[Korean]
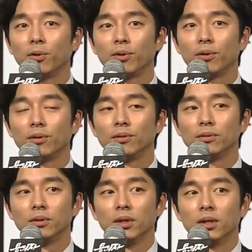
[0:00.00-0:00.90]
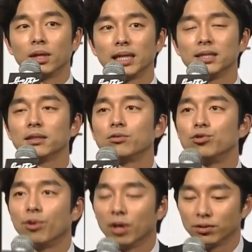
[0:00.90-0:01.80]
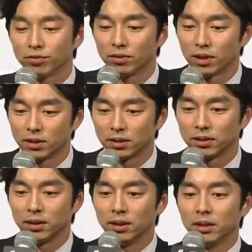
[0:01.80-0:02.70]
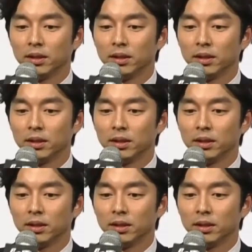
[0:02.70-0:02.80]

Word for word: 어떤 가장 중요한 순간은